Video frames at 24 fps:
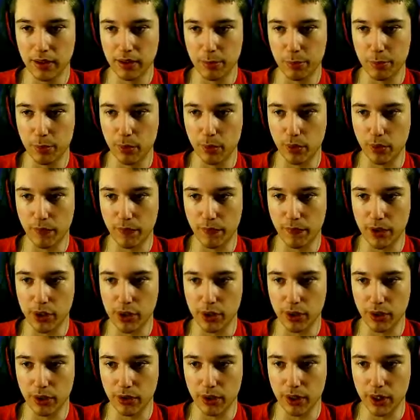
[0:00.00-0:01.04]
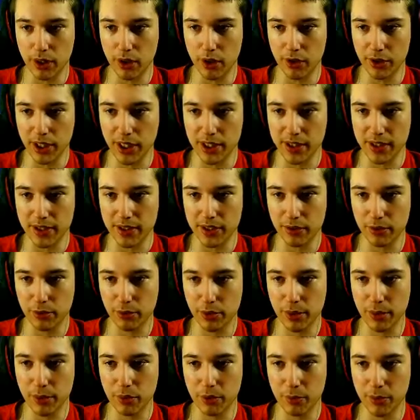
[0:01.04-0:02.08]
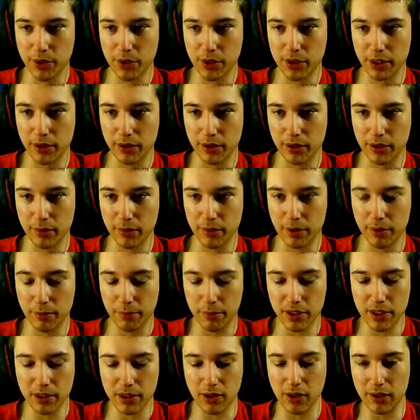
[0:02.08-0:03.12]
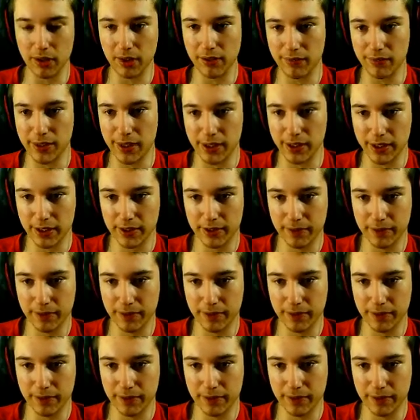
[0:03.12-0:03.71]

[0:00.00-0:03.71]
Professional. O, jest. Tu, tu masz ten e, pistolet na flary.